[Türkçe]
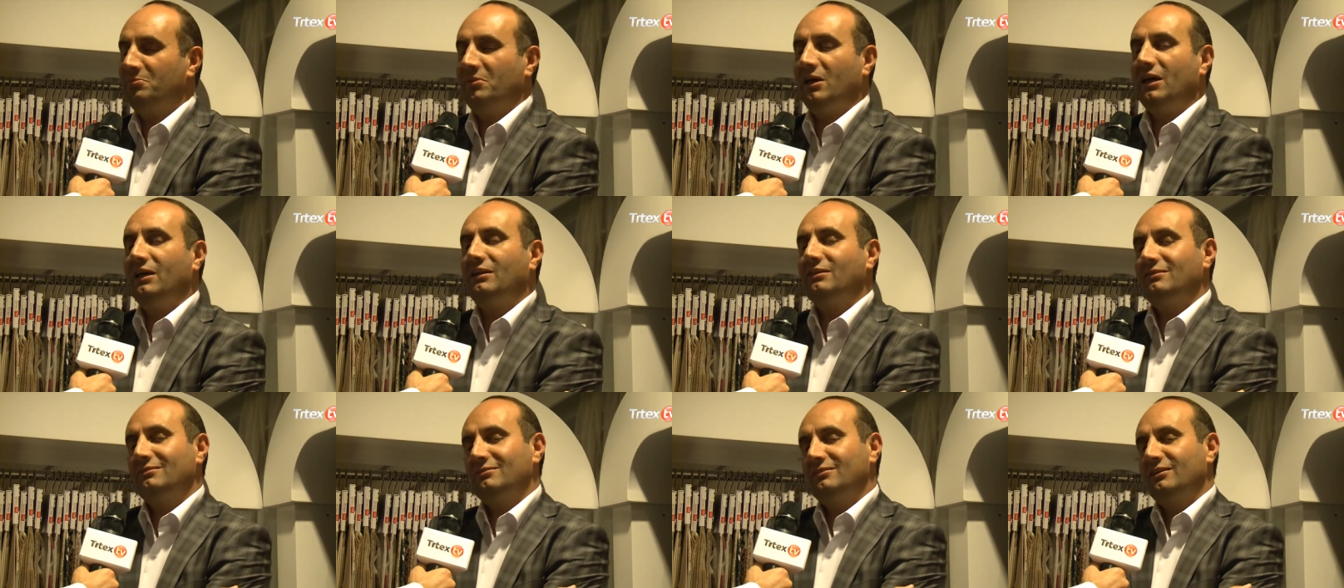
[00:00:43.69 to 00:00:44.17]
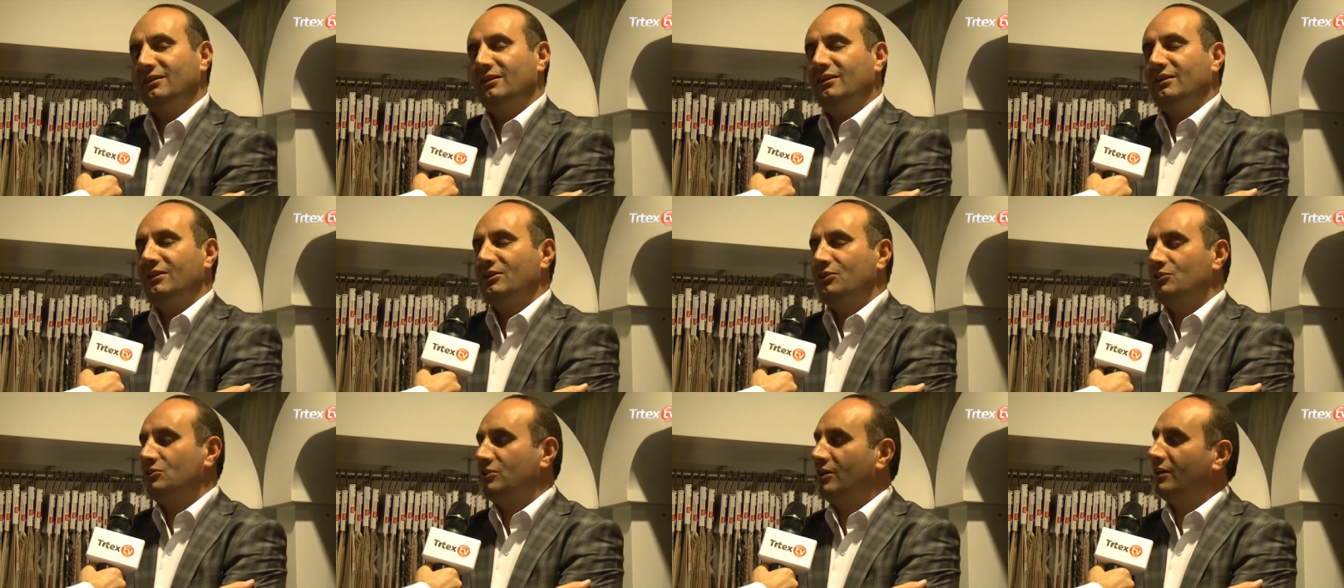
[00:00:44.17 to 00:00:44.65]
Ben
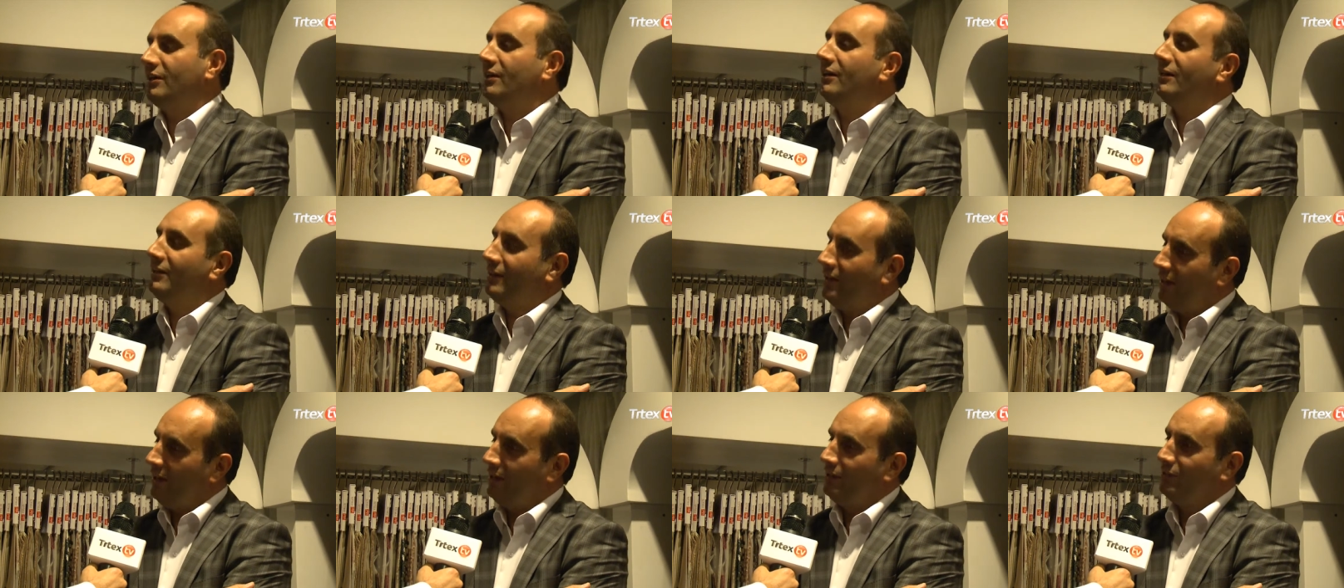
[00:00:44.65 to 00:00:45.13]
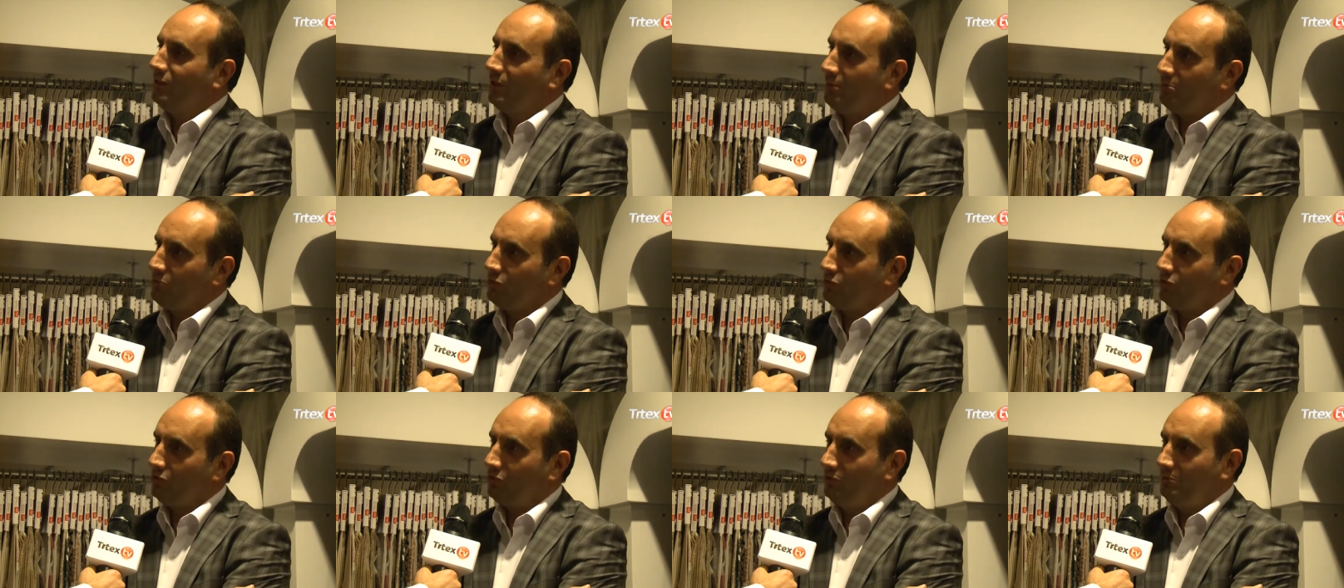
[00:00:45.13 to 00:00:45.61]
şaka
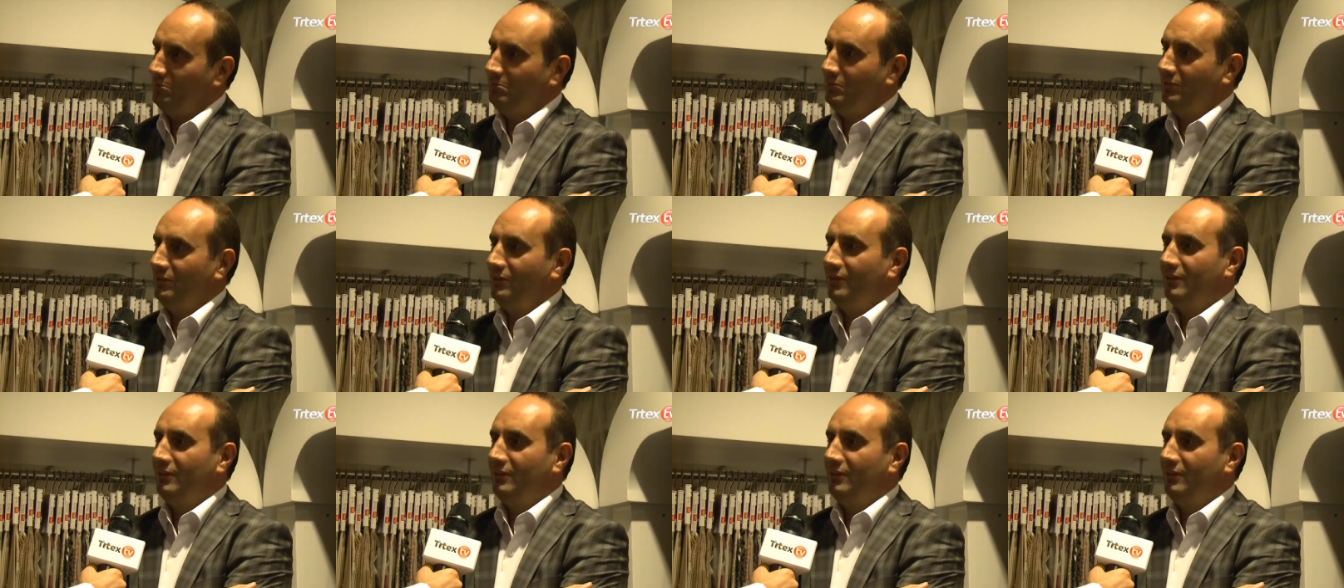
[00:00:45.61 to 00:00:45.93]
anlamıştım.